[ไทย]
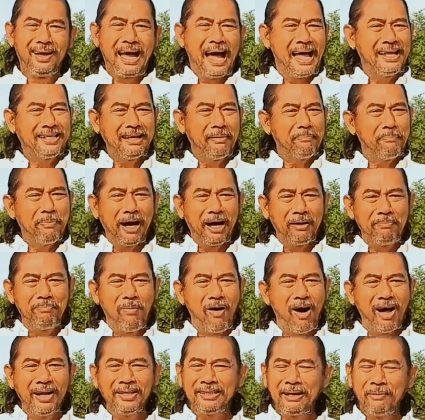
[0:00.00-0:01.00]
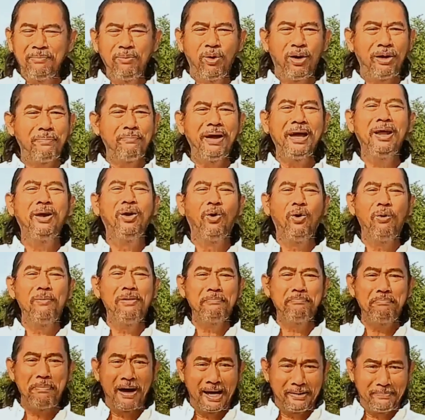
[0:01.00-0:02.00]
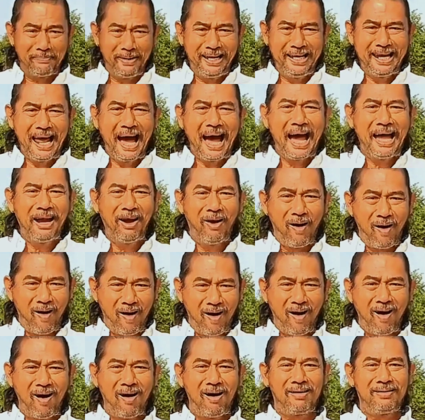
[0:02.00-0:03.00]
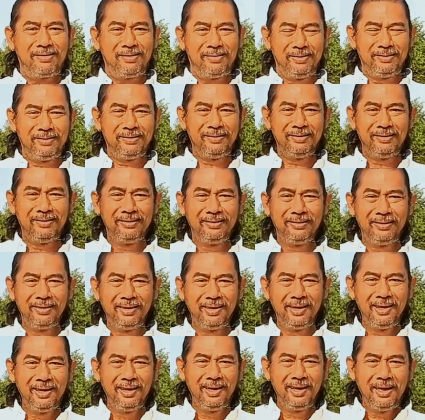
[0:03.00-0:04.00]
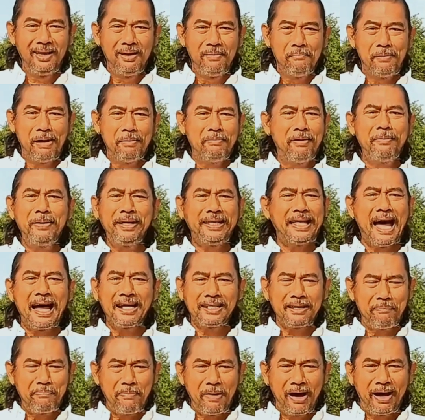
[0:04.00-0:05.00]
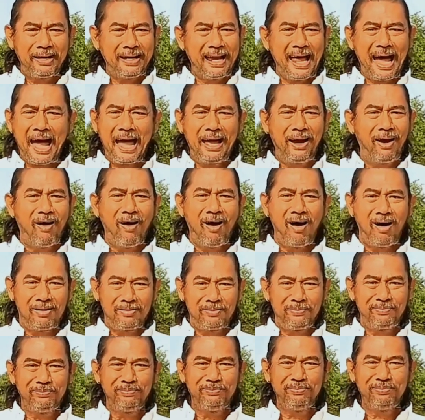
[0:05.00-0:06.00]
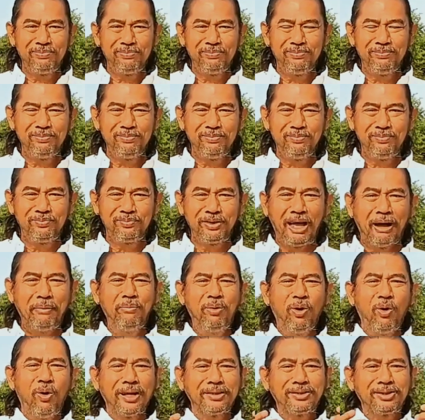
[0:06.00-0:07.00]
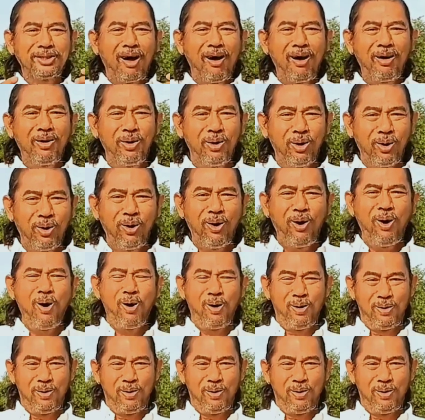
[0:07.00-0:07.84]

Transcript: การจะเปิดบ่อนตำรวจไม่รู้มันเปิดไม่ได้หรอก มันไม่มีทางจะเปิดได้หรอกตำรวจต้องรู้